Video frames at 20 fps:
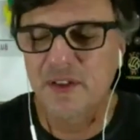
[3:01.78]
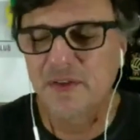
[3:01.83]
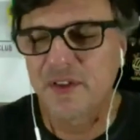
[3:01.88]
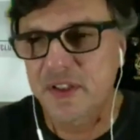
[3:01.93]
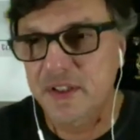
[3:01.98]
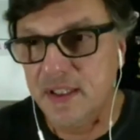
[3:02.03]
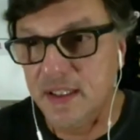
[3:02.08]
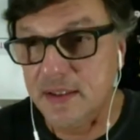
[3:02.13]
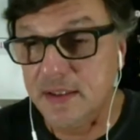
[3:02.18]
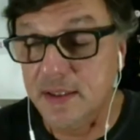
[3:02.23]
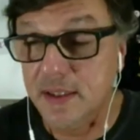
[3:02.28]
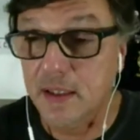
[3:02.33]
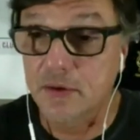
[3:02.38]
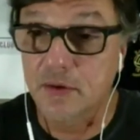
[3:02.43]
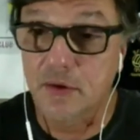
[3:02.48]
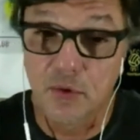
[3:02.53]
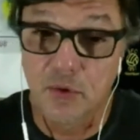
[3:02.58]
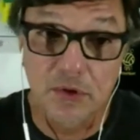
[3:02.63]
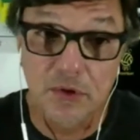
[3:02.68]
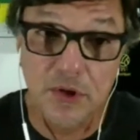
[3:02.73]
às vezes dá
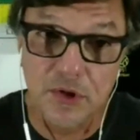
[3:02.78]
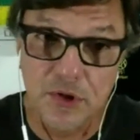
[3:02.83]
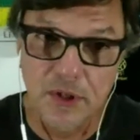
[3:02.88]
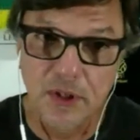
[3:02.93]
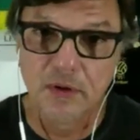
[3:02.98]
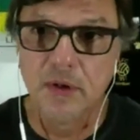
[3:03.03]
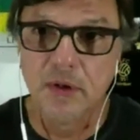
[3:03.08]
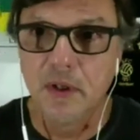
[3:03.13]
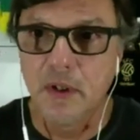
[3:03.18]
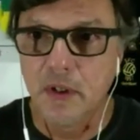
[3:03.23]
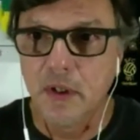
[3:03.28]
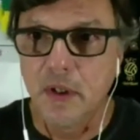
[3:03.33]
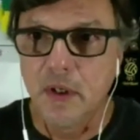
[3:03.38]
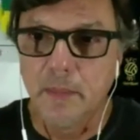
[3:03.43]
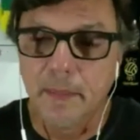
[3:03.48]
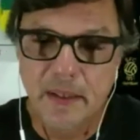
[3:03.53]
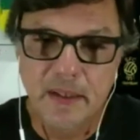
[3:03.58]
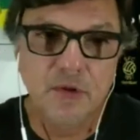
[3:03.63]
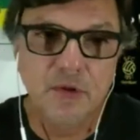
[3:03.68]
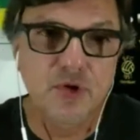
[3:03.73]
certo e outras não,
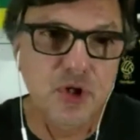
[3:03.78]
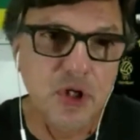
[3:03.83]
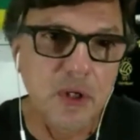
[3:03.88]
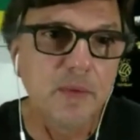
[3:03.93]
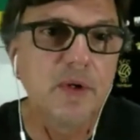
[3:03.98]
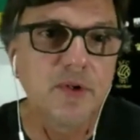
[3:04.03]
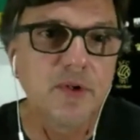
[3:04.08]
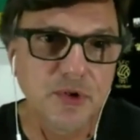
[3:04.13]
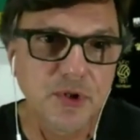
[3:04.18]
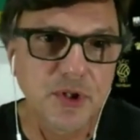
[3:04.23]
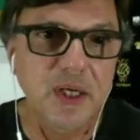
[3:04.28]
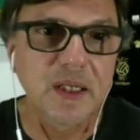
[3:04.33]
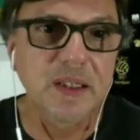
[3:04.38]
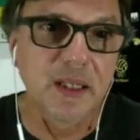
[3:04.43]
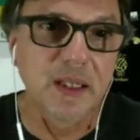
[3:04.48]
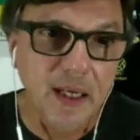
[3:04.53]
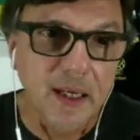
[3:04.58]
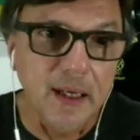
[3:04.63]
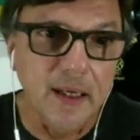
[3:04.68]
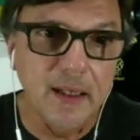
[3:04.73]
mas eu chamo isso de
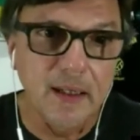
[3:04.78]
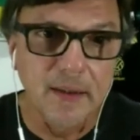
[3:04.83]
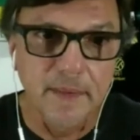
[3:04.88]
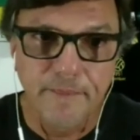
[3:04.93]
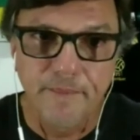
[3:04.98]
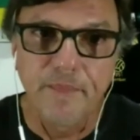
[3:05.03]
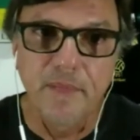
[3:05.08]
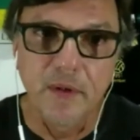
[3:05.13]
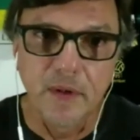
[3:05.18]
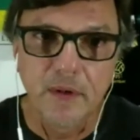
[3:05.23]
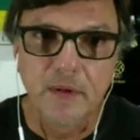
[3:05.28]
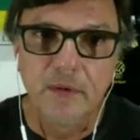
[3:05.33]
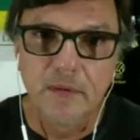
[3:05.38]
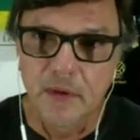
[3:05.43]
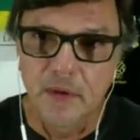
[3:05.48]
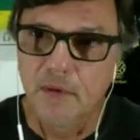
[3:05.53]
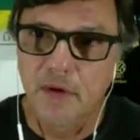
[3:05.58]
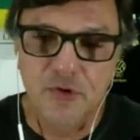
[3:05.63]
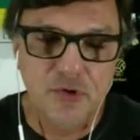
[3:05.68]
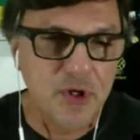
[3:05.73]
retranca.
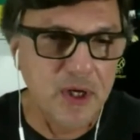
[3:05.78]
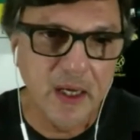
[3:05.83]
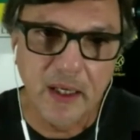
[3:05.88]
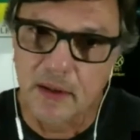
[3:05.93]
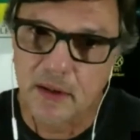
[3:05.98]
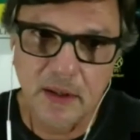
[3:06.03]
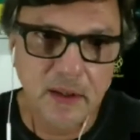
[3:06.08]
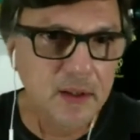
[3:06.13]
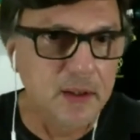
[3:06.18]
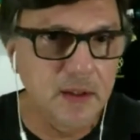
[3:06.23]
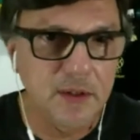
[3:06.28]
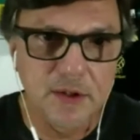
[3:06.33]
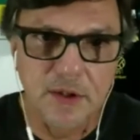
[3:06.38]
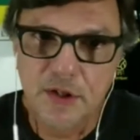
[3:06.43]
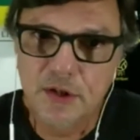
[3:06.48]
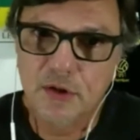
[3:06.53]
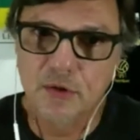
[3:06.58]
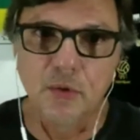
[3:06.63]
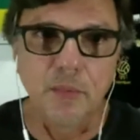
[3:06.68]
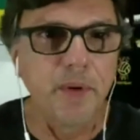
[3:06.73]
Eu acho que é retranca,
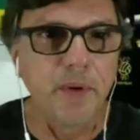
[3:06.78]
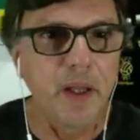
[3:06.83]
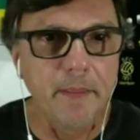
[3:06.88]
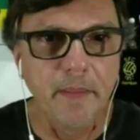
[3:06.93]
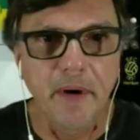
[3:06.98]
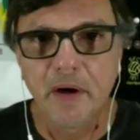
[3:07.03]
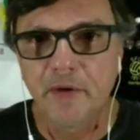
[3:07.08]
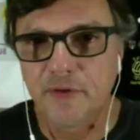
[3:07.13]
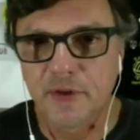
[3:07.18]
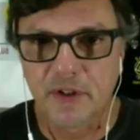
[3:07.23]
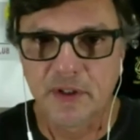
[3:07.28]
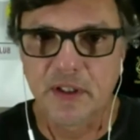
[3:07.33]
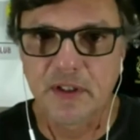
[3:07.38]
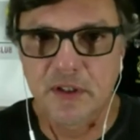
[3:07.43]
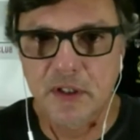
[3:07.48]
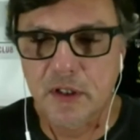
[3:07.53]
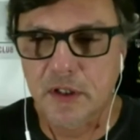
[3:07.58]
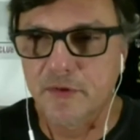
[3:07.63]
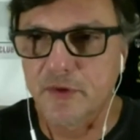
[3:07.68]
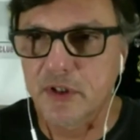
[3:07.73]
seja do Plymouth, da
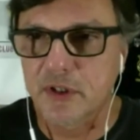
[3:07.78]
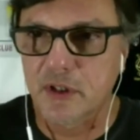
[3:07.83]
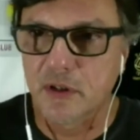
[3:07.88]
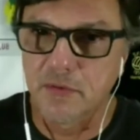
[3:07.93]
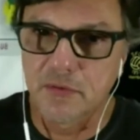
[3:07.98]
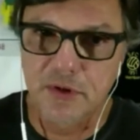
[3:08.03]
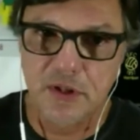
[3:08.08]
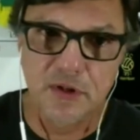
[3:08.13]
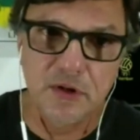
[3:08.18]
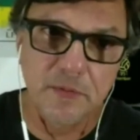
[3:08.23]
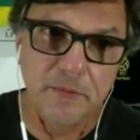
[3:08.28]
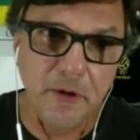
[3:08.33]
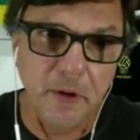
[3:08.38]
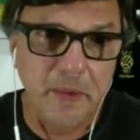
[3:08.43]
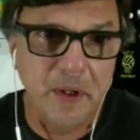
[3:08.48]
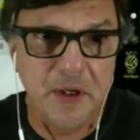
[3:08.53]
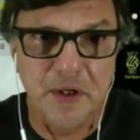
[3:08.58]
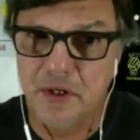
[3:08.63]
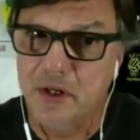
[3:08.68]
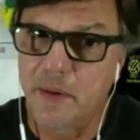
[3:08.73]
terceira divisão, seja do
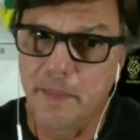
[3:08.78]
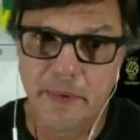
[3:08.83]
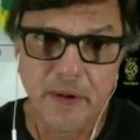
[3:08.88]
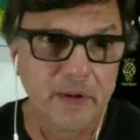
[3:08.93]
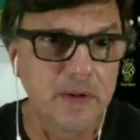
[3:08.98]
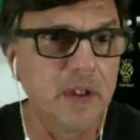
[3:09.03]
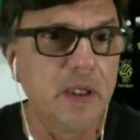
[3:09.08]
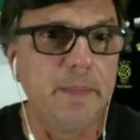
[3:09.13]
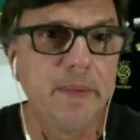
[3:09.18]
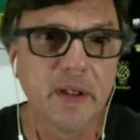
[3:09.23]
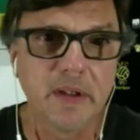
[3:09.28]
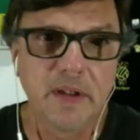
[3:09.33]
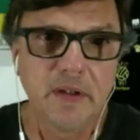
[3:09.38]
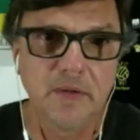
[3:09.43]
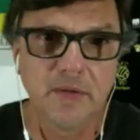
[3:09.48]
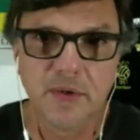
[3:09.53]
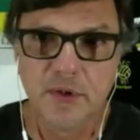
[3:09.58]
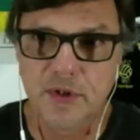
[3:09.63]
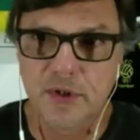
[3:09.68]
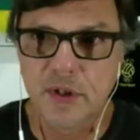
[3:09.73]
Palmeiras campeão da
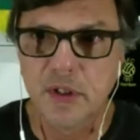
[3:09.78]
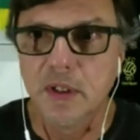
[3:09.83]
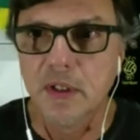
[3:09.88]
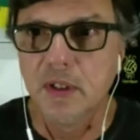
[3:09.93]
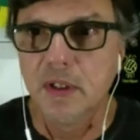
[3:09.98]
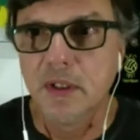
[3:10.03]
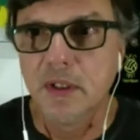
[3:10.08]
Libertadores.